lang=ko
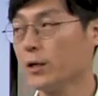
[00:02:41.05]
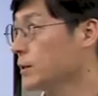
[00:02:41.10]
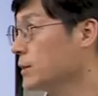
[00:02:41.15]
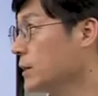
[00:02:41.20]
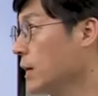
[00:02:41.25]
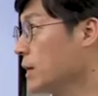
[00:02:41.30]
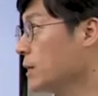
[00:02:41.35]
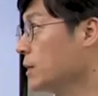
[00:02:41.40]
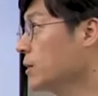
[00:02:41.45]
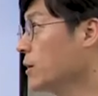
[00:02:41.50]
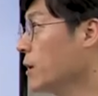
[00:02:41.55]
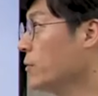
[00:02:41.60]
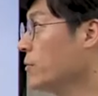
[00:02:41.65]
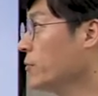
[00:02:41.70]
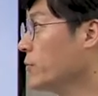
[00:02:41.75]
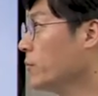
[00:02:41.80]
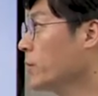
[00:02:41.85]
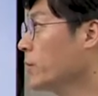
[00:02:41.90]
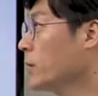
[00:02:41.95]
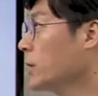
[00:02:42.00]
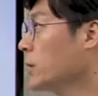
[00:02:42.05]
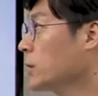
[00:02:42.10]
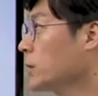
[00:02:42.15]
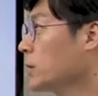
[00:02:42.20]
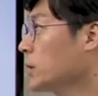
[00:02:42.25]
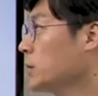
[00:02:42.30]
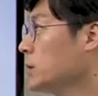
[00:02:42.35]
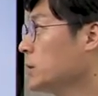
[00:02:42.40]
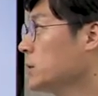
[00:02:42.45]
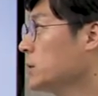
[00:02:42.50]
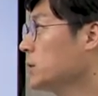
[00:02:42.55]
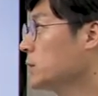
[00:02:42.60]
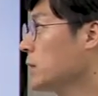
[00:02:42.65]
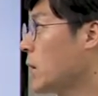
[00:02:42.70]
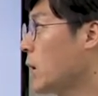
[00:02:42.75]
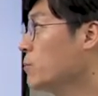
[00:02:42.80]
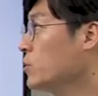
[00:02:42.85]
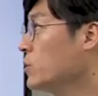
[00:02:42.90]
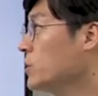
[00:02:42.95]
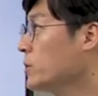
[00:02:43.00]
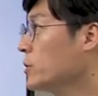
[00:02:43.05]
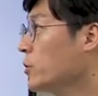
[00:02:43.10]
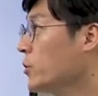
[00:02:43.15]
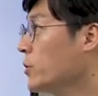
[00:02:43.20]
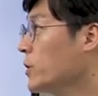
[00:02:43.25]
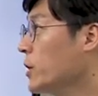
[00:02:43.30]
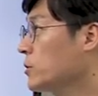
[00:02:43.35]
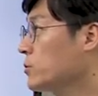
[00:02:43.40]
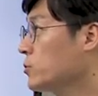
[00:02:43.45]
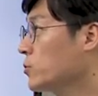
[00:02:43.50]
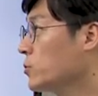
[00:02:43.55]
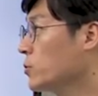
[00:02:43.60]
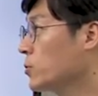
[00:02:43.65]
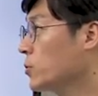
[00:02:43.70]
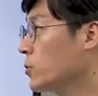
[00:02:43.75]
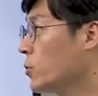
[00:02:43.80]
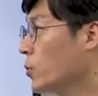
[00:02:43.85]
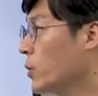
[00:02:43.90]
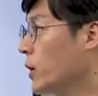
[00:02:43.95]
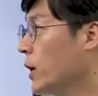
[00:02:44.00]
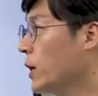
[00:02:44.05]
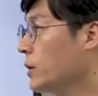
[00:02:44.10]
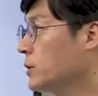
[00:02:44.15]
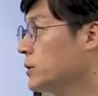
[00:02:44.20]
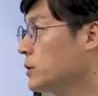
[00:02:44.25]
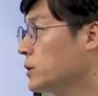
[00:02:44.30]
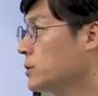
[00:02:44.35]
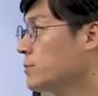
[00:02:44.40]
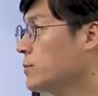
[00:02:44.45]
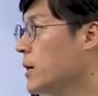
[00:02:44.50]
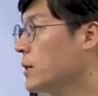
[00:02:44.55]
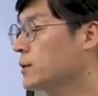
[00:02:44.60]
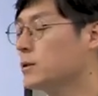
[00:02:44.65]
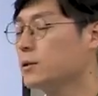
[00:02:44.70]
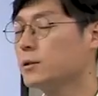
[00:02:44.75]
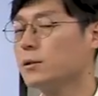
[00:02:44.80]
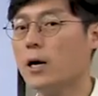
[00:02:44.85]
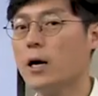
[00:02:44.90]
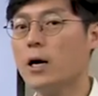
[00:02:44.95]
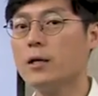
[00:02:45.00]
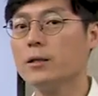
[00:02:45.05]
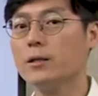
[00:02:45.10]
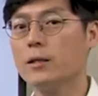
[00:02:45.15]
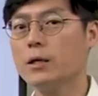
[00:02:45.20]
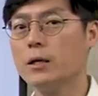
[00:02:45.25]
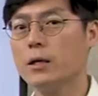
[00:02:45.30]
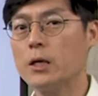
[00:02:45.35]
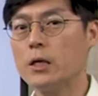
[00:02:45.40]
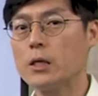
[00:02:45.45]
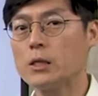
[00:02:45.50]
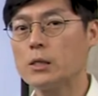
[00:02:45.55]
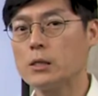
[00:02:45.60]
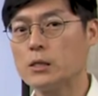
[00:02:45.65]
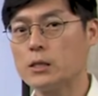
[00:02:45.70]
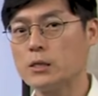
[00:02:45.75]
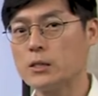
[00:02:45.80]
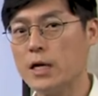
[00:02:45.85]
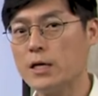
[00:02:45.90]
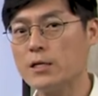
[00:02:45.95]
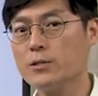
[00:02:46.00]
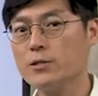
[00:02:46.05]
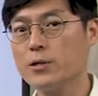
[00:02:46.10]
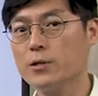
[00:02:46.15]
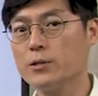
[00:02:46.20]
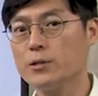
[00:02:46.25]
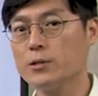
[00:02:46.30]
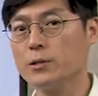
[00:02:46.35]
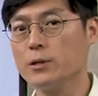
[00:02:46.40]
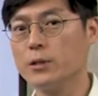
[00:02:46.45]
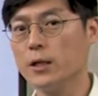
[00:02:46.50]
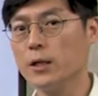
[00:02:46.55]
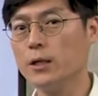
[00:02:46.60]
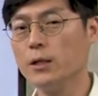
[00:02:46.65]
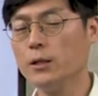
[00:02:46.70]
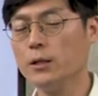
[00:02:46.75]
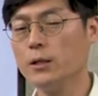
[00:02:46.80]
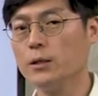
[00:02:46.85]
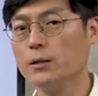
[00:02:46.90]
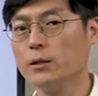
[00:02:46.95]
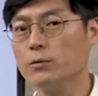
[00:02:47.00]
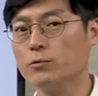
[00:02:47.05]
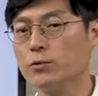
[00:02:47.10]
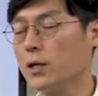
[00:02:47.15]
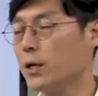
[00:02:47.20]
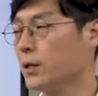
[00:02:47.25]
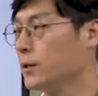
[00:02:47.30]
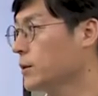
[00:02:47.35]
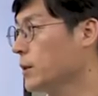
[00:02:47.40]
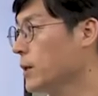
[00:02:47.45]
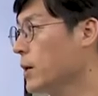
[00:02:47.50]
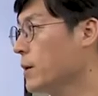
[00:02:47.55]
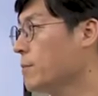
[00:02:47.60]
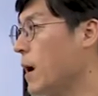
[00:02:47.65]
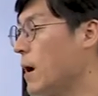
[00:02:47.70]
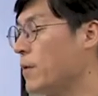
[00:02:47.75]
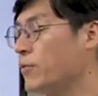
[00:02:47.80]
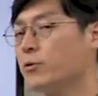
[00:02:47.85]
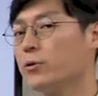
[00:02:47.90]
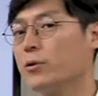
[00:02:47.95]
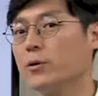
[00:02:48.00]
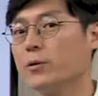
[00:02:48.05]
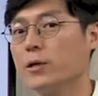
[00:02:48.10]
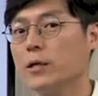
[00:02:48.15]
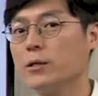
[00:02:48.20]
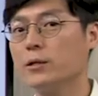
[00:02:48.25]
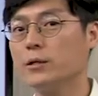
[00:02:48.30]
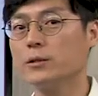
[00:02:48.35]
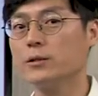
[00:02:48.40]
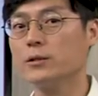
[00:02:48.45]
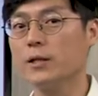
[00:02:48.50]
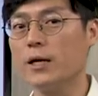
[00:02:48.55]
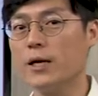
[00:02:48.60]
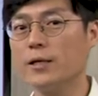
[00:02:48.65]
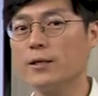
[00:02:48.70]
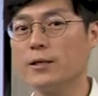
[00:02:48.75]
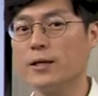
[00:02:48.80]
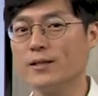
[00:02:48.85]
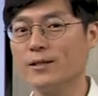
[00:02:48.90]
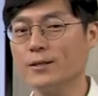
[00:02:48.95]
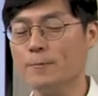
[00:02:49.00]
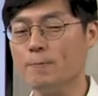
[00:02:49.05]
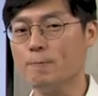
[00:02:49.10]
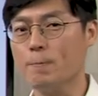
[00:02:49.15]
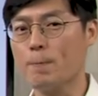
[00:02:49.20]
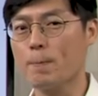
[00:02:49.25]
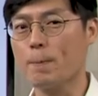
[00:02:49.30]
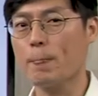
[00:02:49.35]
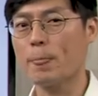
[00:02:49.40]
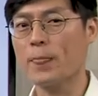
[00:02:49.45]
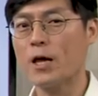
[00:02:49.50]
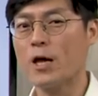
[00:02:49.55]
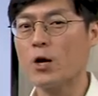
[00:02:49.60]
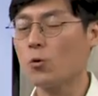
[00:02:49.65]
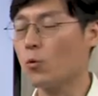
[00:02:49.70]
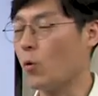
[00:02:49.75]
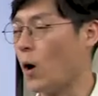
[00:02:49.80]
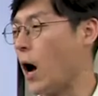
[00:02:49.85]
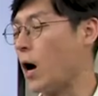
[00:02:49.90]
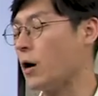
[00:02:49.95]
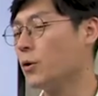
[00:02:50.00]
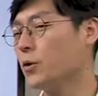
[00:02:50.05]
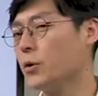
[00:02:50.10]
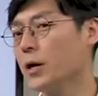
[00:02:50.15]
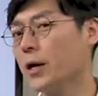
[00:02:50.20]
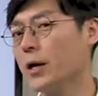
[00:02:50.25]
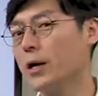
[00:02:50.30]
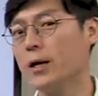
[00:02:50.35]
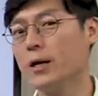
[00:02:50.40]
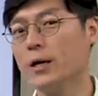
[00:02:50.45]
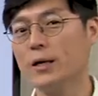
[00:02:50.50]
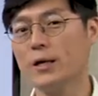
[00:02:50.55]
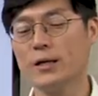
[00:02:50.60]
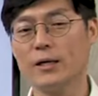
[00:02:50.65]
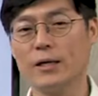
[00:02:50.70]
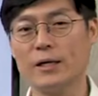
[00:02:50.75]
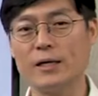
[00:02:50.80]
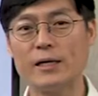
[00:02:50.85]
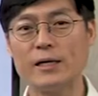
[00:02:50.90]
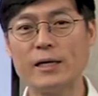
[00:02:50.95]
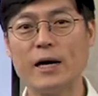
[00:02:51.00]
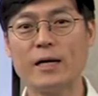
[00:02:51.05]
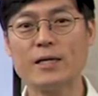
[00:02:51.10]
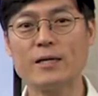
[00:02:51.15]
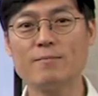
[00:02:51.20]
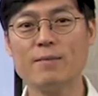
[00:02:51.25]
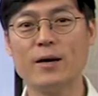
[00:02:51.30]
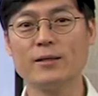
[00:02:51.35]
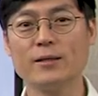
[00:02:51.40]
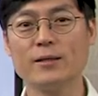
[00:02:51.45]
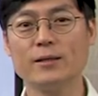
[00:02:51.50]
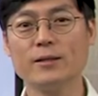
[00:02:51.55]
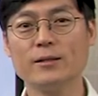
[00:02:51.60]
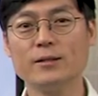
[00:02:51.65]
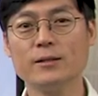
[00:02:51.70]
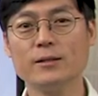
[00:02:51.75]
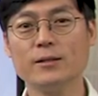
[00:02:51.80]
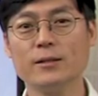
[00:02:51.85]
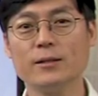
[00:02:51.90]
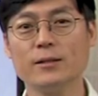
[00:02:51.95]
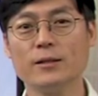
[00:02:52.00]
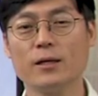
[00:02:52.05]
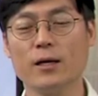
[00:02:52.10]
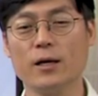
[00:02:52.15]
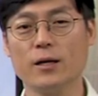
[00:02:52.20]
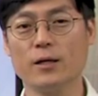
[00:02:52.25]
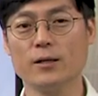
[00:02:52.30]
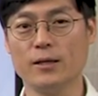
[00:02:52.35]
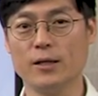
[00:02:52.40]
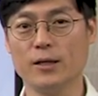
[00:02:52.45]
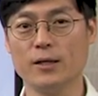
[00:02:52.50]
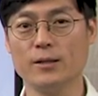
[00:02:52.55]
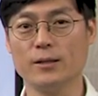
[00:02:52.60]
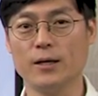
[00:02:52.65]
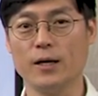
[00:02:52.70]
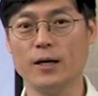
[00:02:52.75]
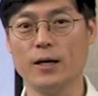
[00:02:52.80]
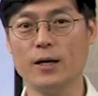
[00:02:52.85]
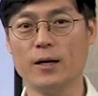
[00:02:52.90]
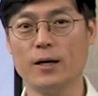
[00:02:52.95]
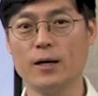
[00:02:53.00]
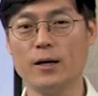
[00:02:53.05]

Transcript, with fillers: 자, 이런 그 사물 인터넷으로 통한 스마트한 어, 센서들이 우리한테 만들어내는 그 데이터는 과거에 인간이 만든 아, 데이터